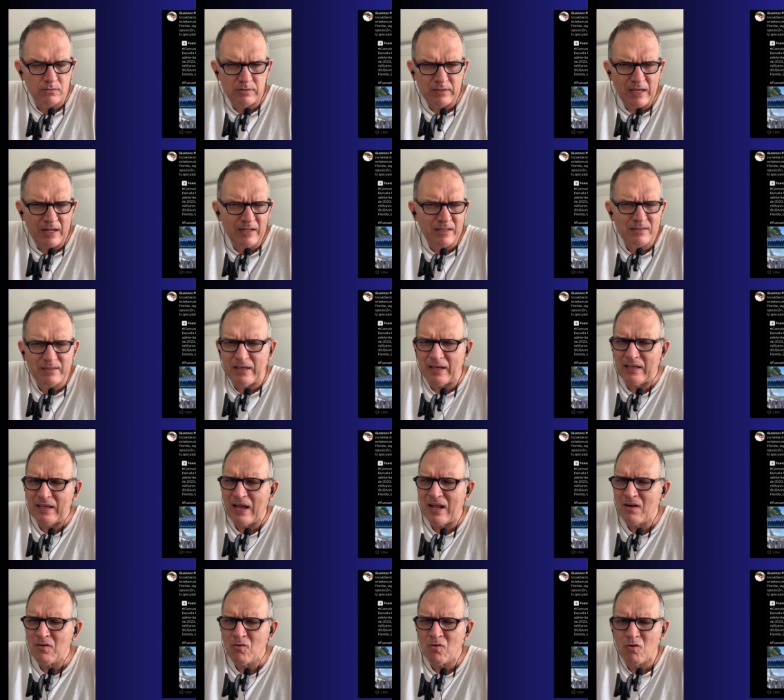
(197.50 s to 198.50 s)
sociales, que es
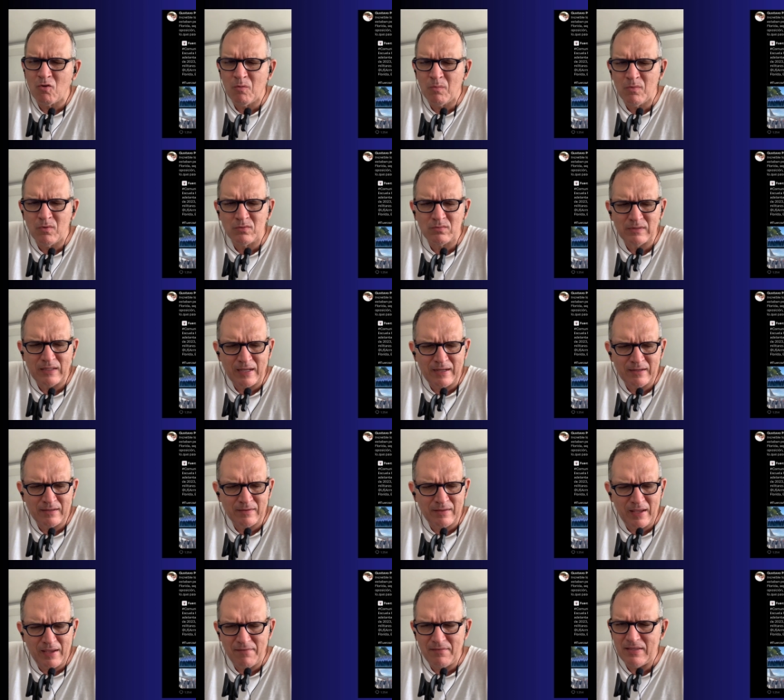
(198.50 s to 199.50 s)
algo como
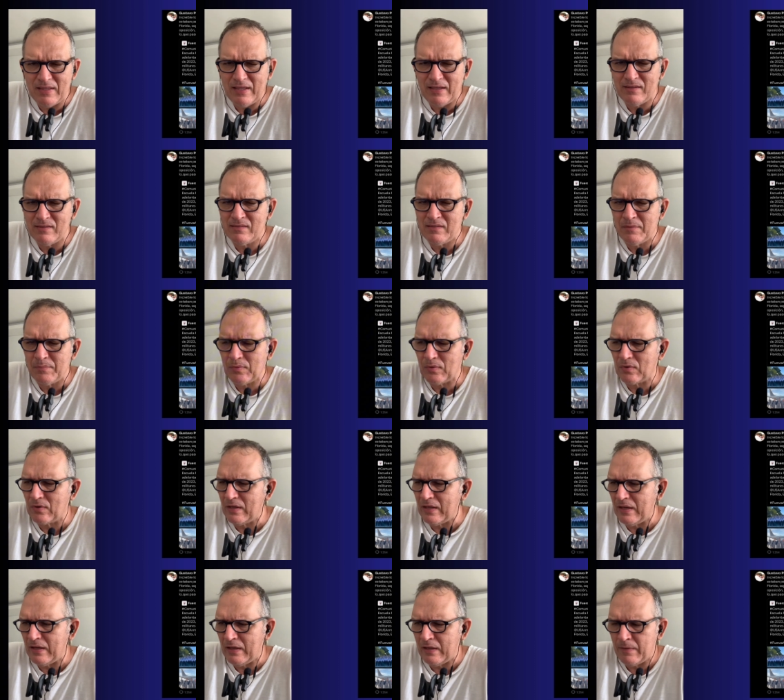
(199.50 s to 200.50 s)
tan evidente,
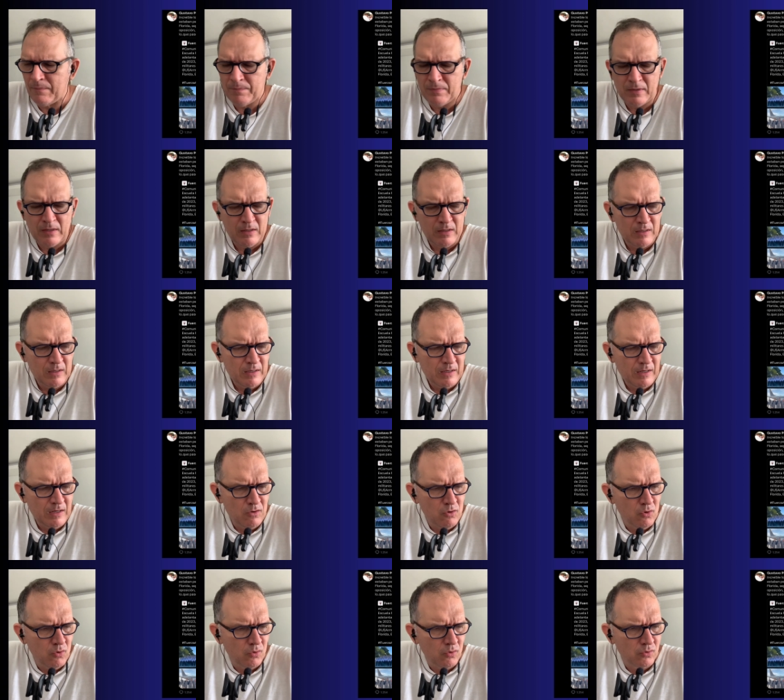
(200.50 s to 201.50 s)
porque
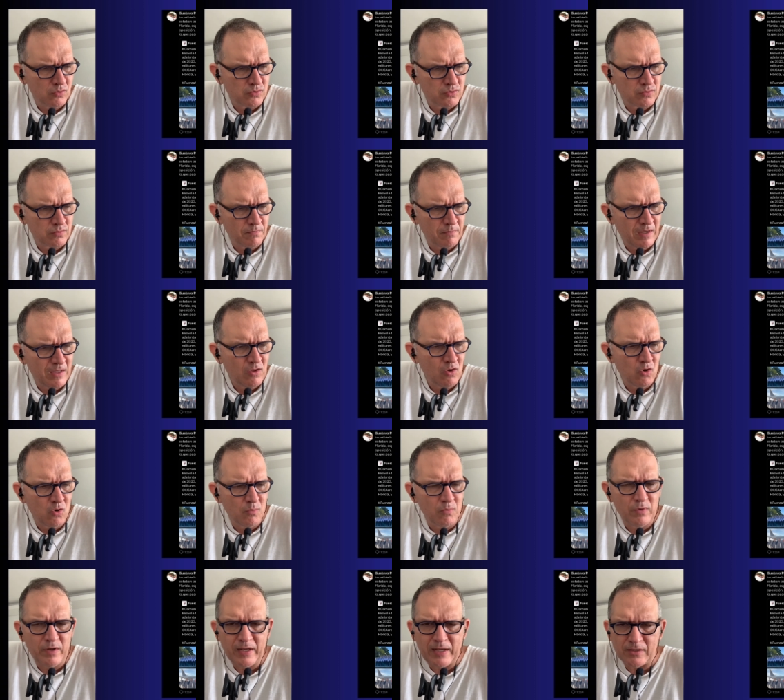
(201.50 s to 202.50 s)
los medios de
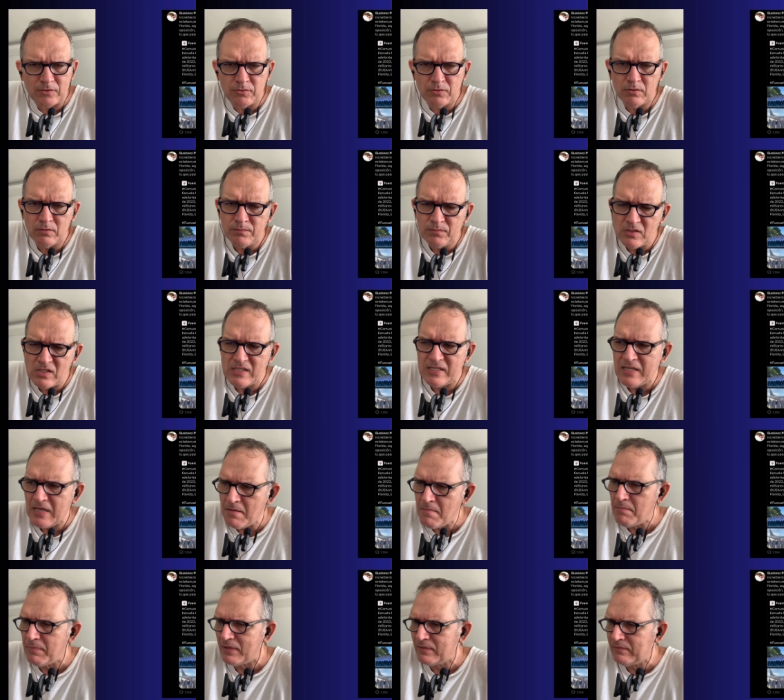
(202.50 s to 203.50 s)
comunicación
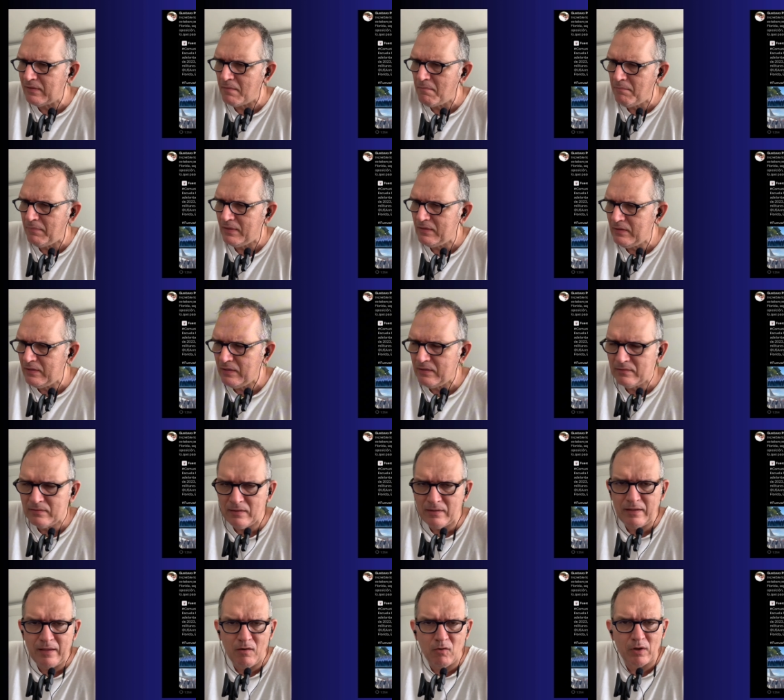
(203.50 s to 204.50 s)
siempre están
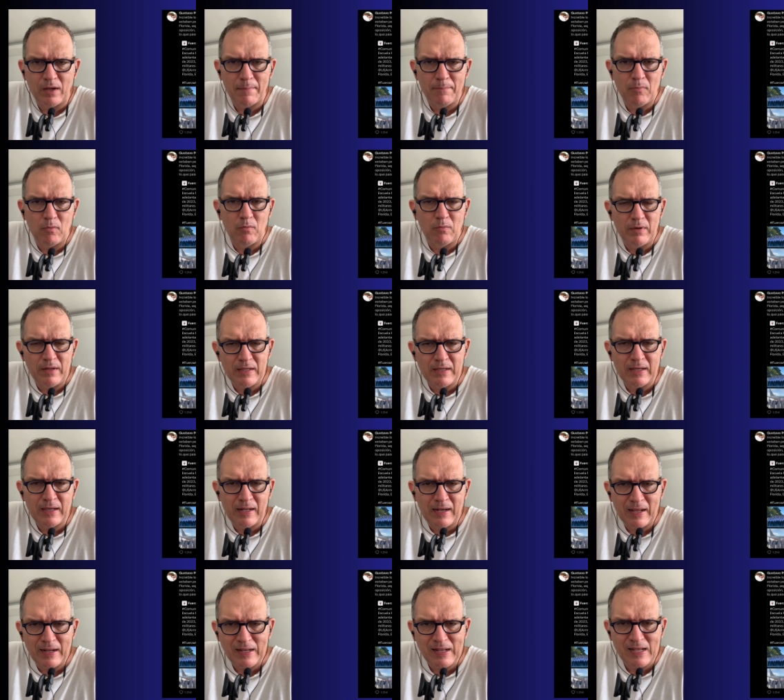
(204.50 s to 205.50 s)
pendientes de lo que publica
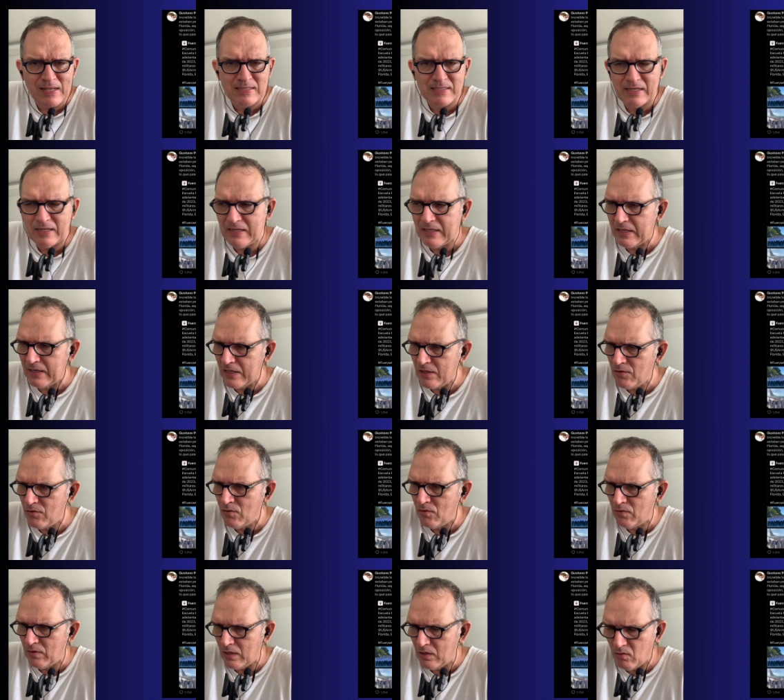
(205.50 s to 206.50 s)
la Casa de
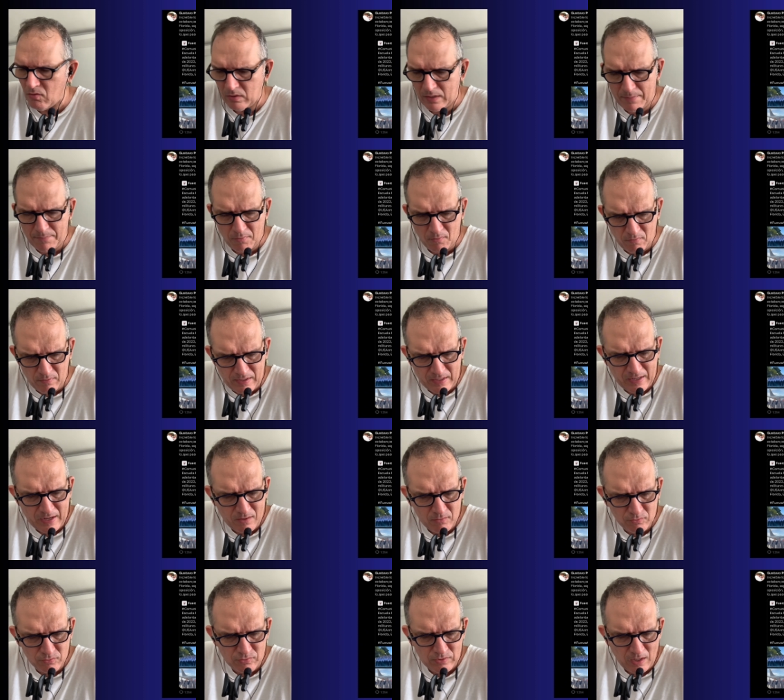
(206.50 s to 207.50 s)
Nariño y lo que publica
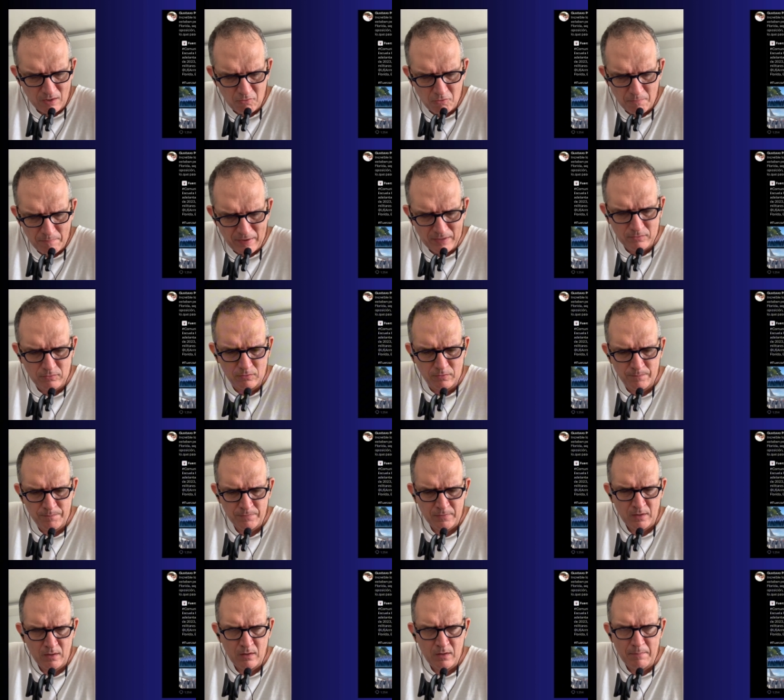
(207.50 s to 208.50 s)
Gustavo Petro
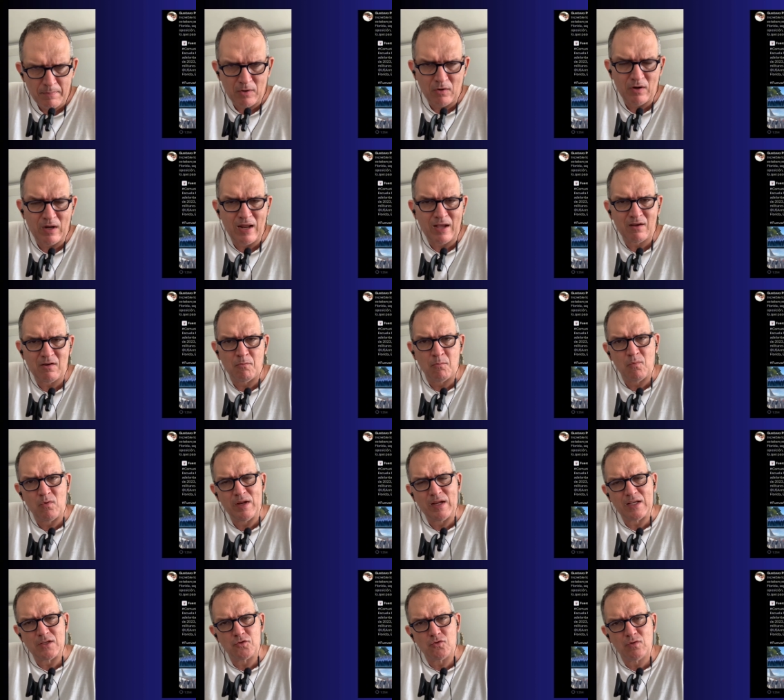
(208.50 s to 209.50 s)
pero las
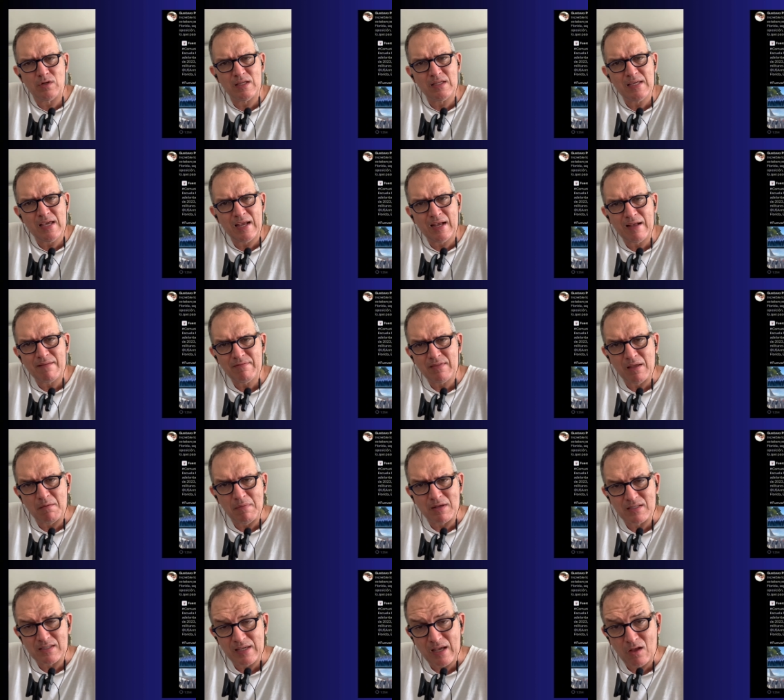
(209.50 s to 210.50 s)
comunicaciones llegan
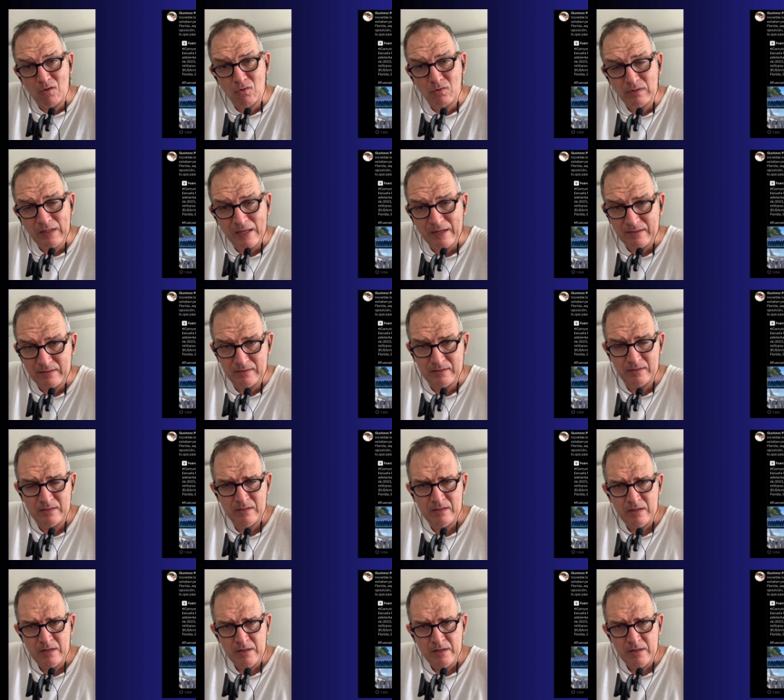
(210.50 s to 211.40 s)
demasiado tarde.